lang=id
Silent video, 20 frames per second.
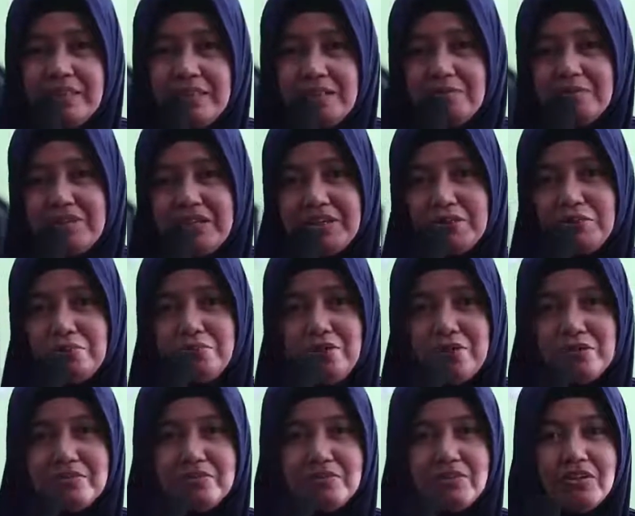Assalamualaikum
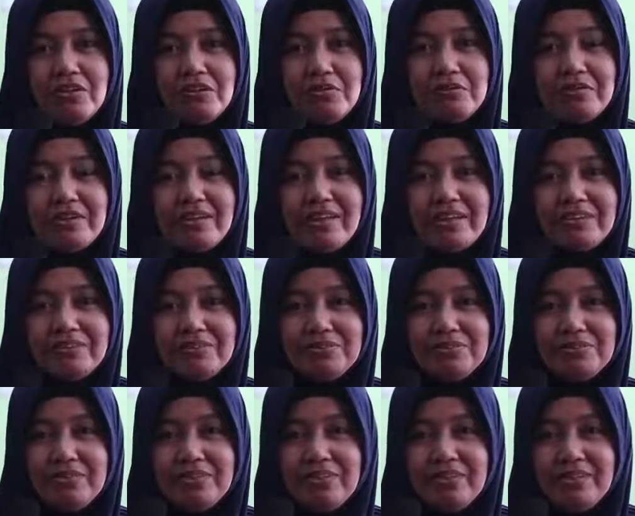warahmatullahi
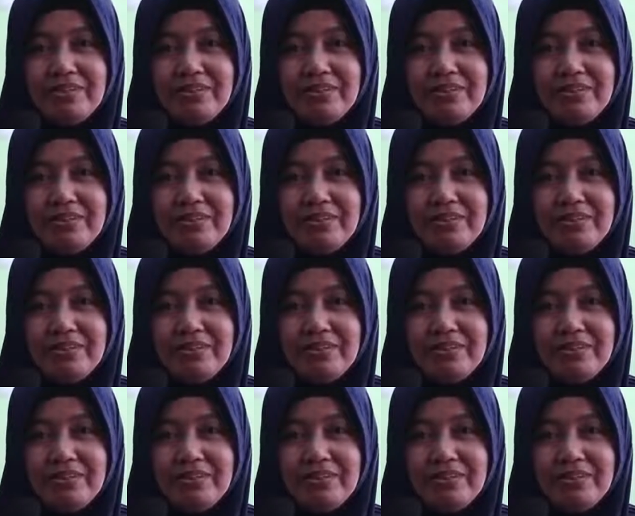wabarakatuh.